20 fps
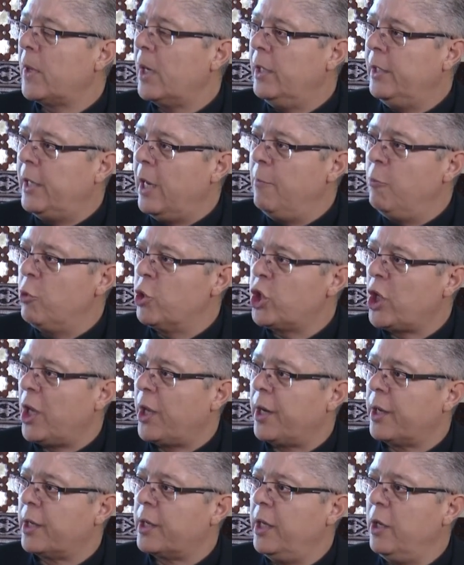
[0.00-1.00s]

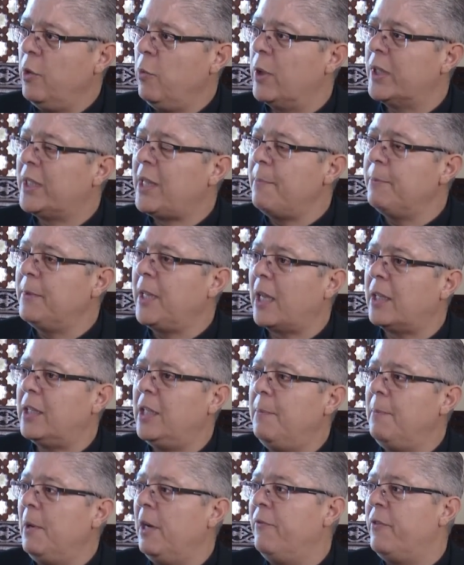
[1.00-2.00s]
للمشاركة وتم
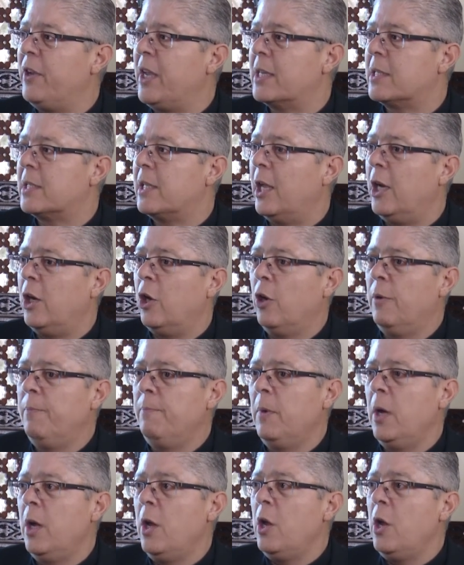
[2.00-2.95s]
تقديم الفيز لهم